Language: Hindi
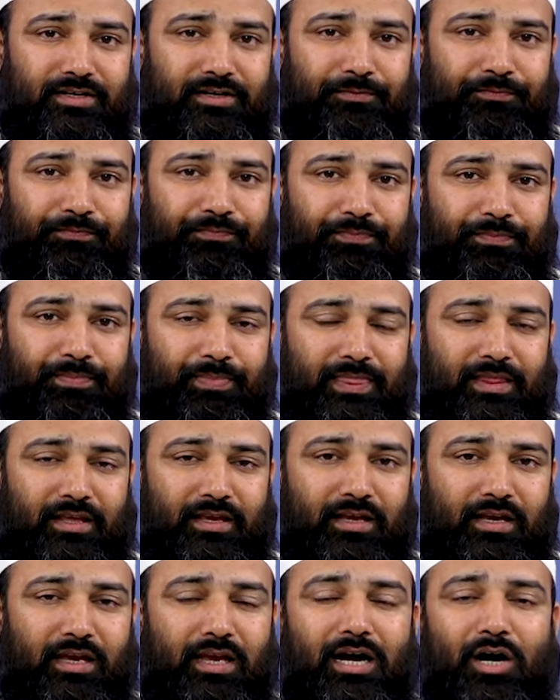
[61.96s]
है
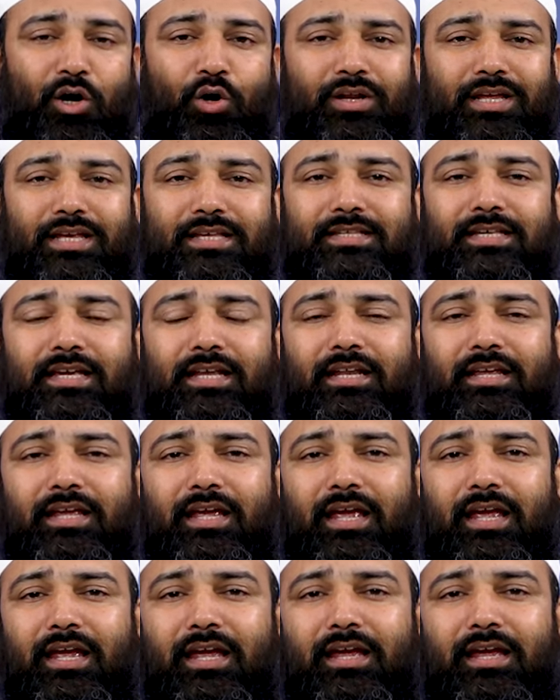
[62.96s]
और
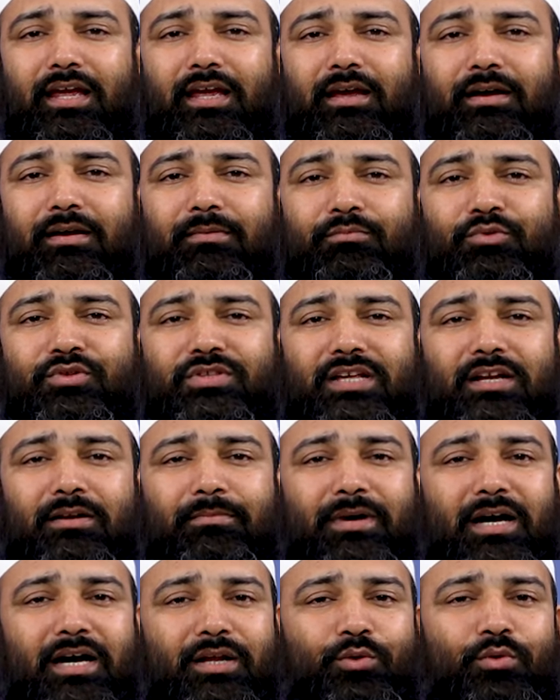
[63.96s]
इसीलिए
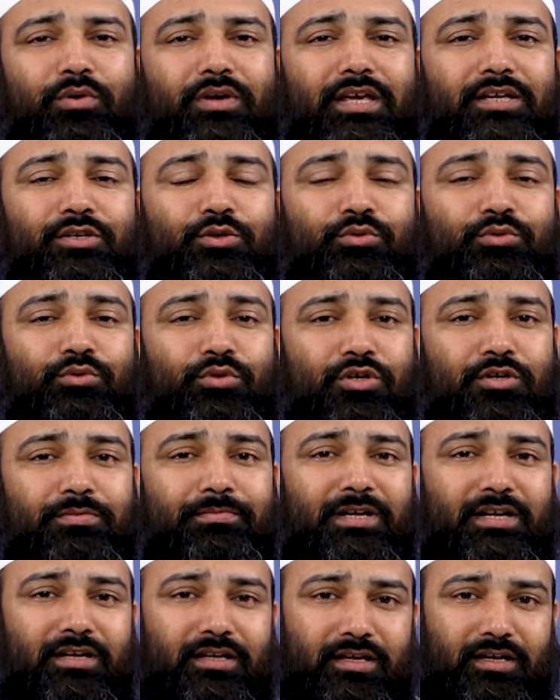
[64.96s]
मुसलमानों के जो
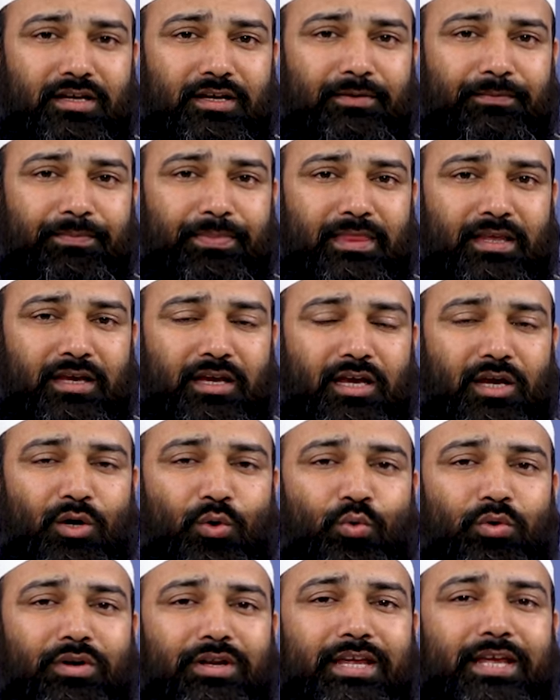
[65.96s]
दुश्मन हैं
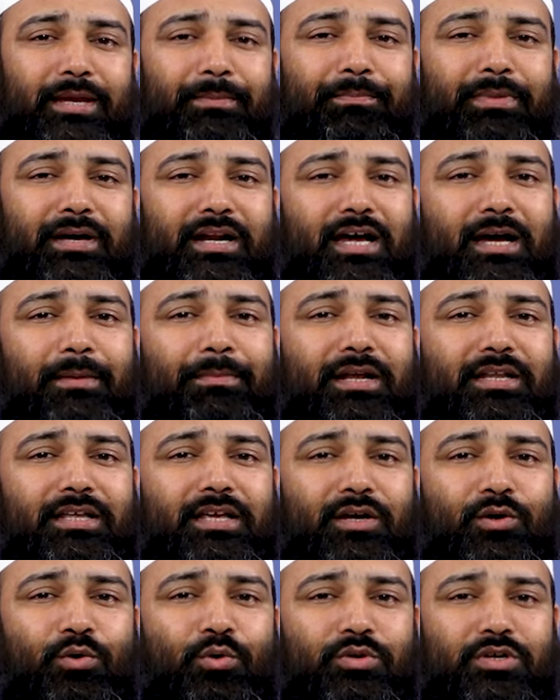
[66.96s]
उनकी बराबर
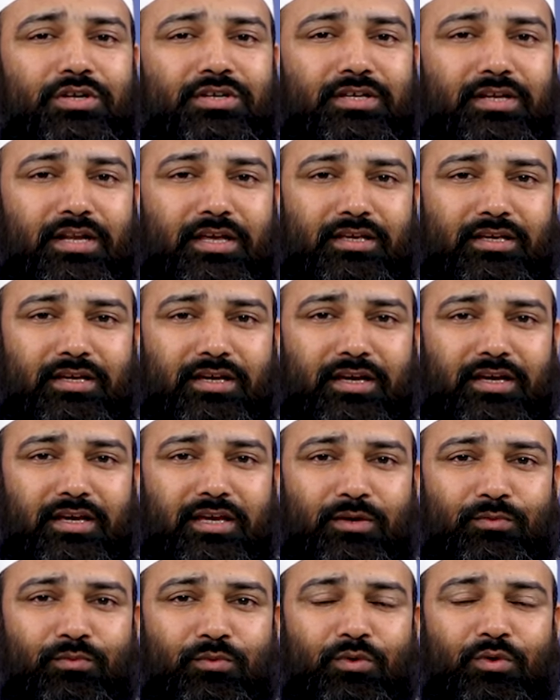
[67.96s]
ये कोशिश रही है
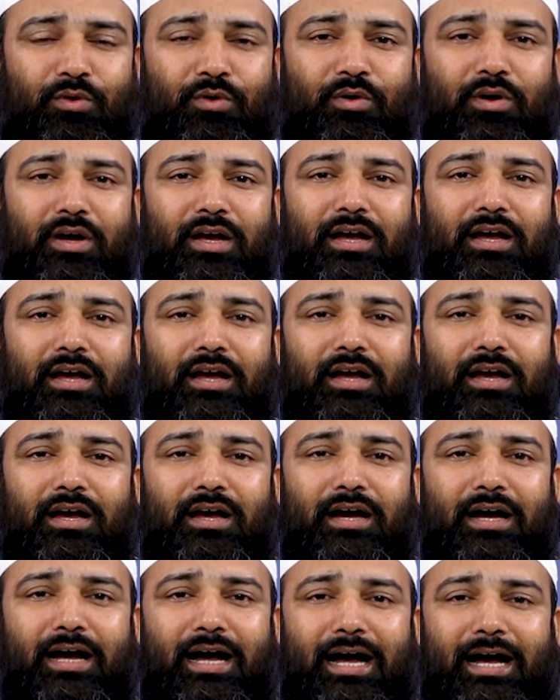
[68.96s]
कि वो
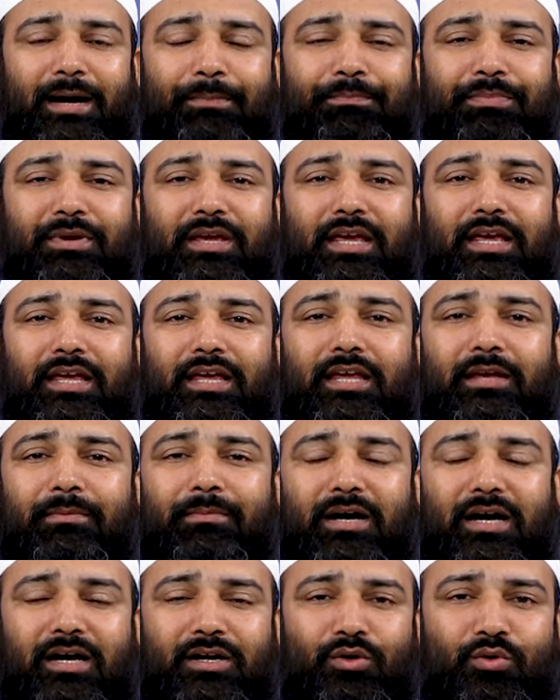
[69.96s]
आपके
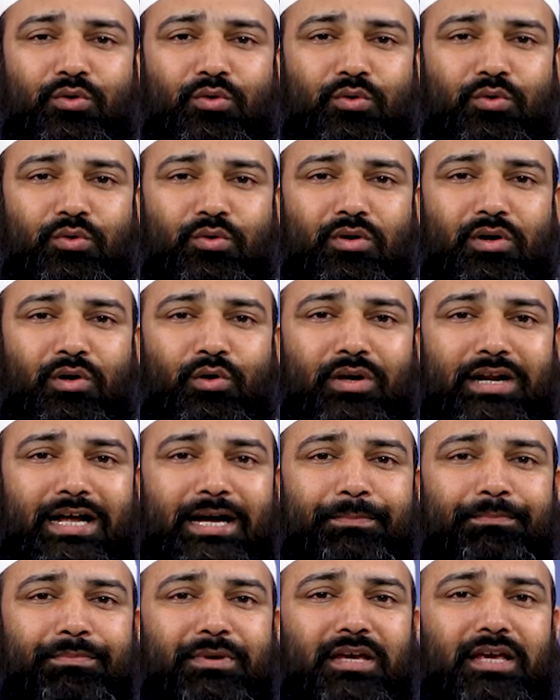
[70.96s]
ईमान को और
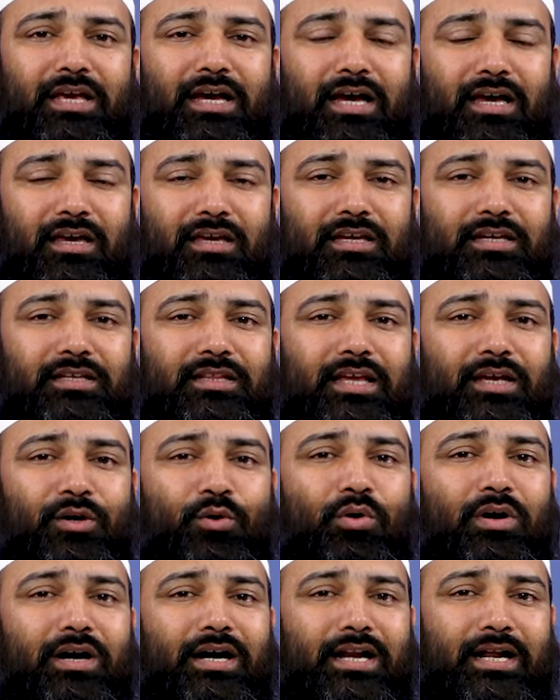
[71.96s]
आपके अकीदे
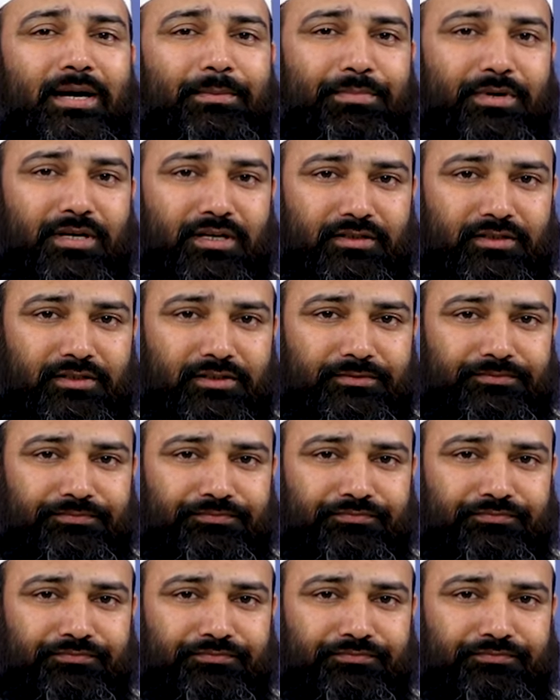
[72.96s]
को ख़राब कर दे